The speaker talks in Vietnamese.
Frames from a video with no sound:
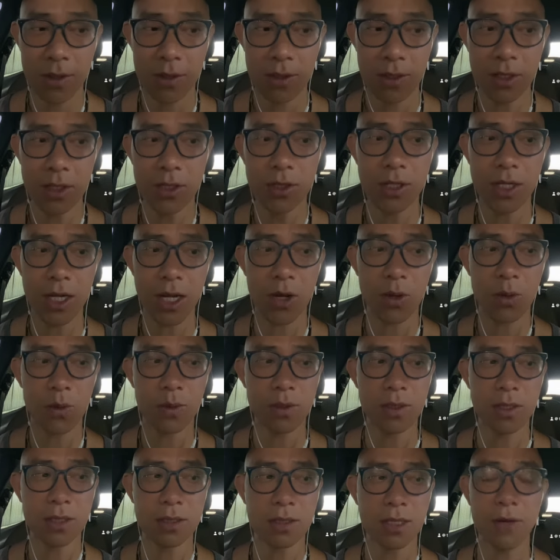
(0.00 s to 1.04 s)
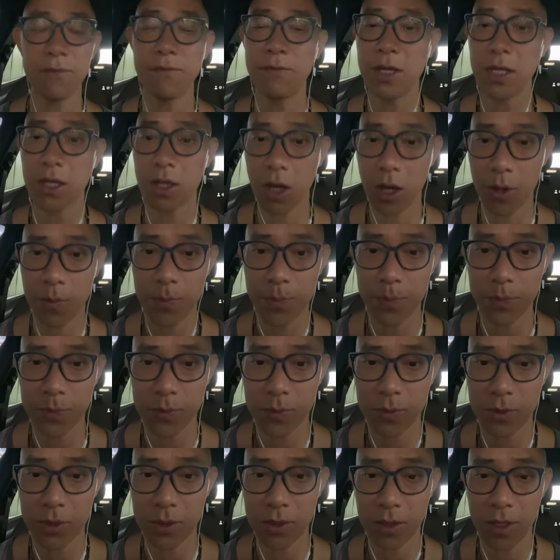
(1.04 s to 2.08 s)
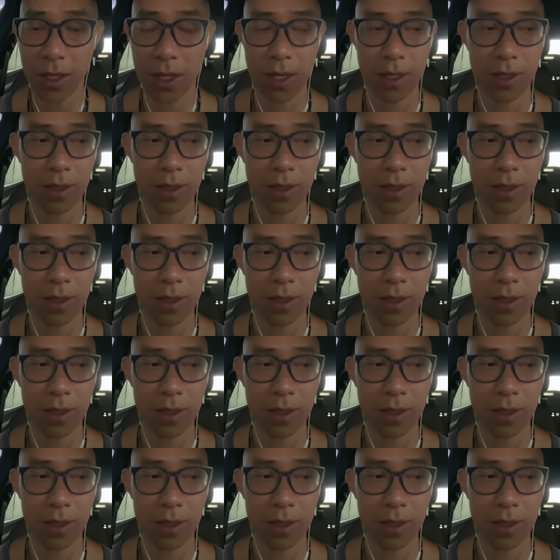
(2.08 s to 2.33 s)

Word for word: những người nào những thành viên nhóm ok